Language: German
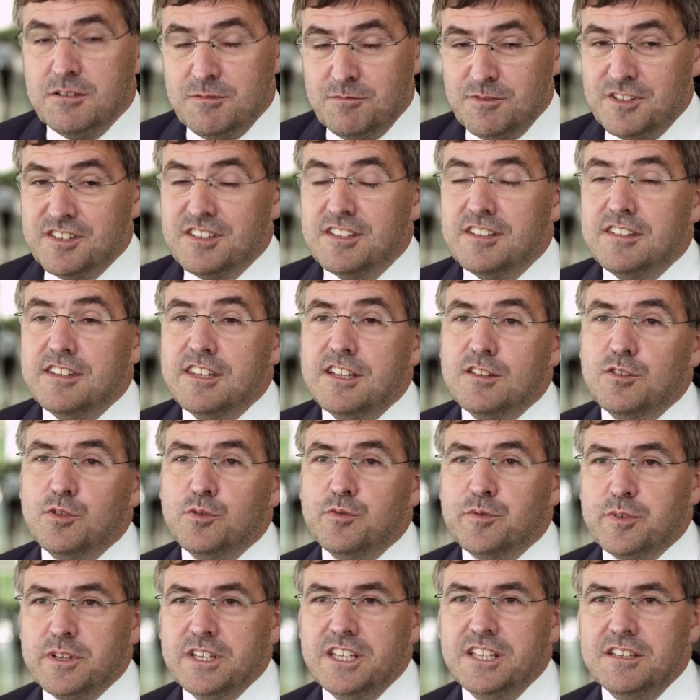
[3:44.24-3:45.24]
Wir sind sehr
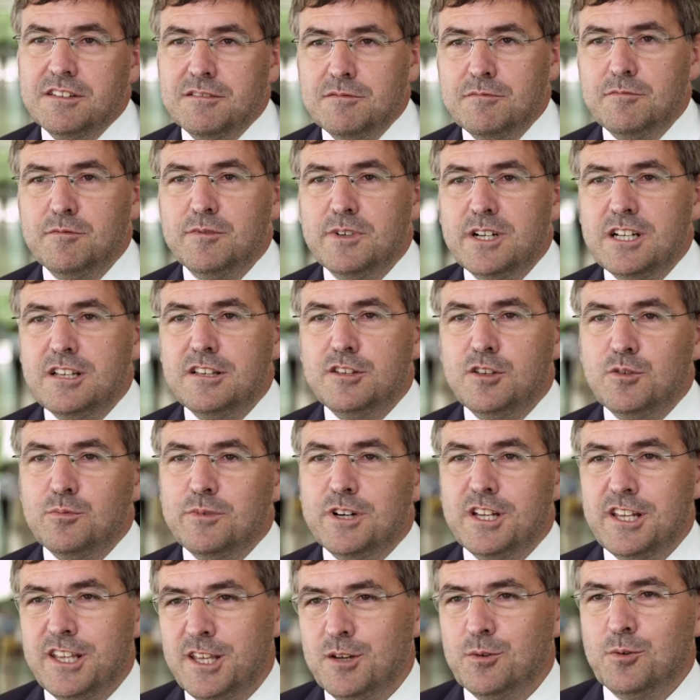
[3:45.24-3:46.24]
zufrieden, weil die
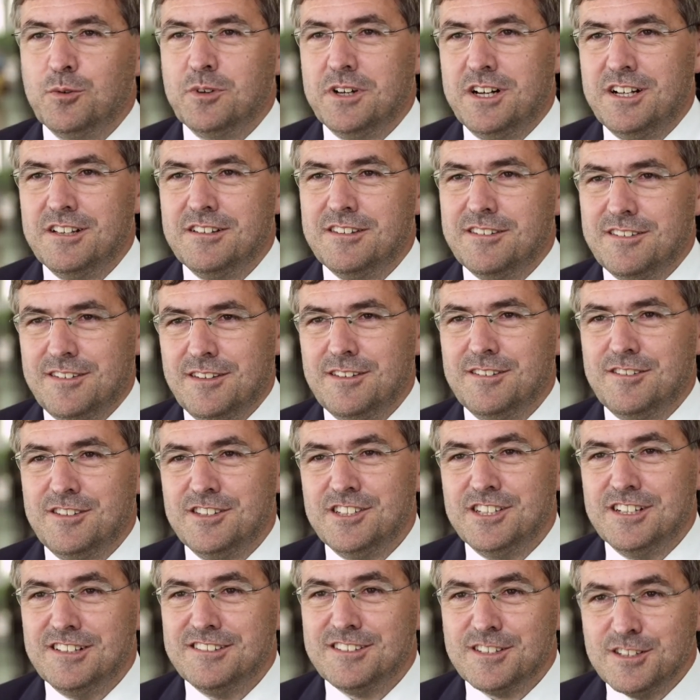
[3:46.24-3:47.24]
Überlegungen halt
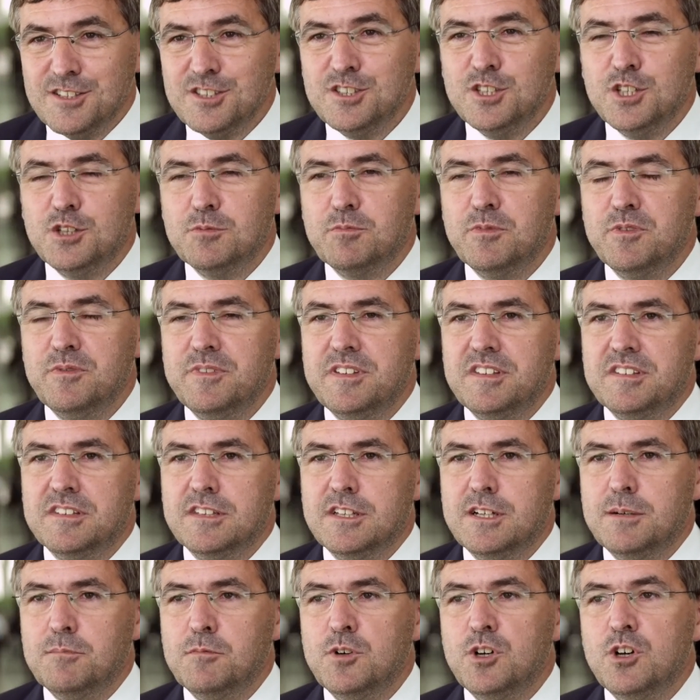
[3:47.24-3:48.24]
sich als richtig
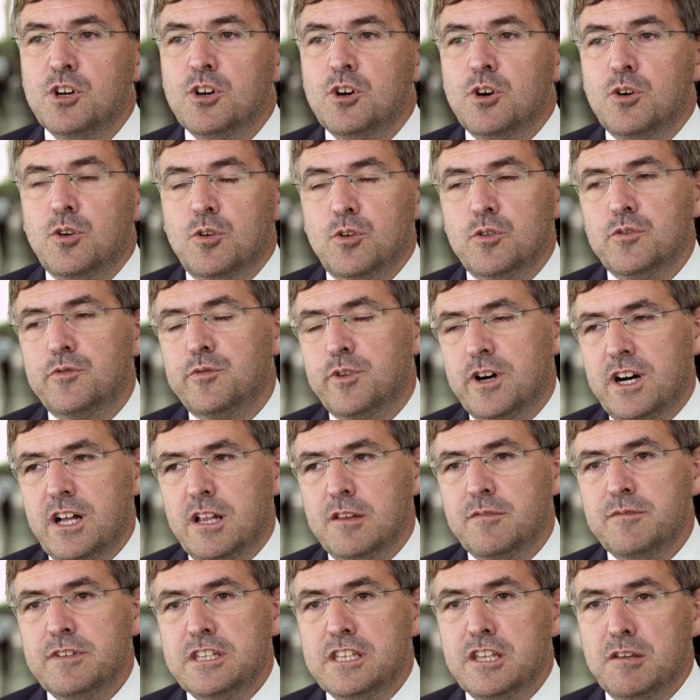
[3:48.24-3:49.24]
bewiesen haben und vor
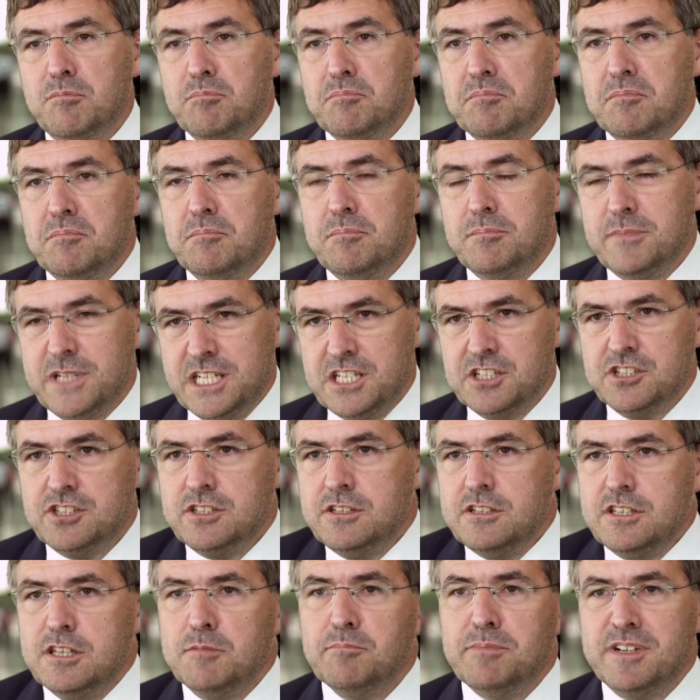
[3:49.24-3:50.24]
allem wir dem
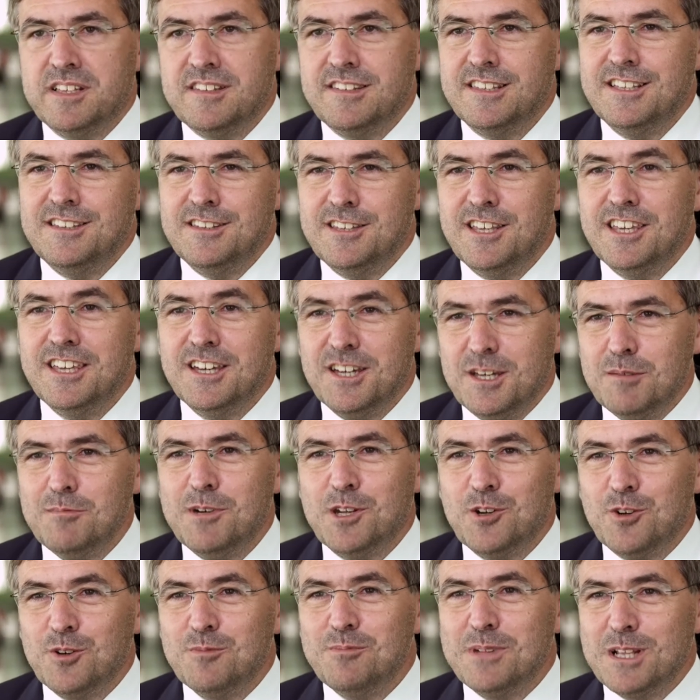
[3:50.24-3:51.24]
Menschen, dem Patienten, der ja
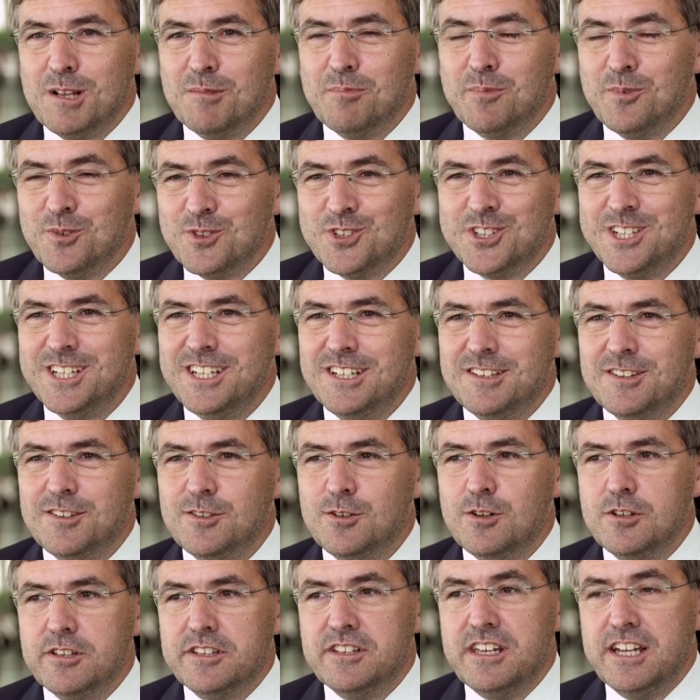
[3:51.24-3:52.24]
immer noch im Mittelpunkt stehen
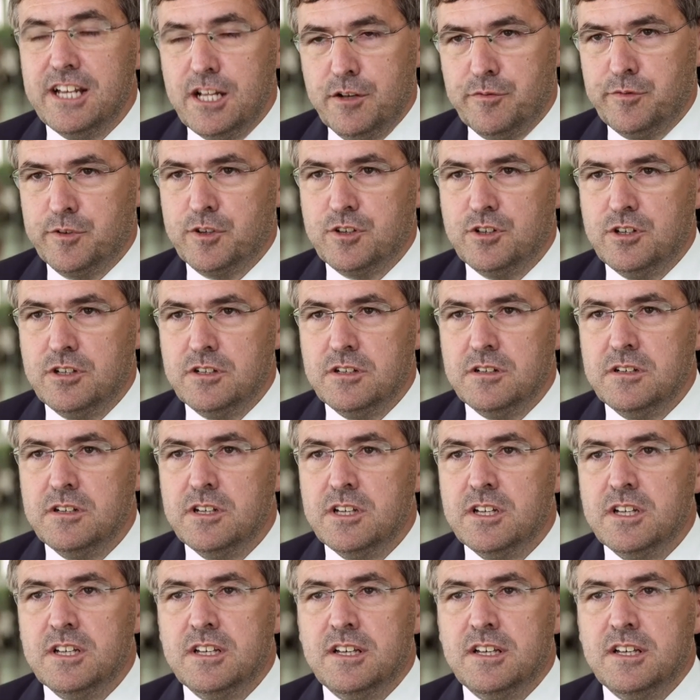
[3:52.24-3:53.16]
sollte, helfen können.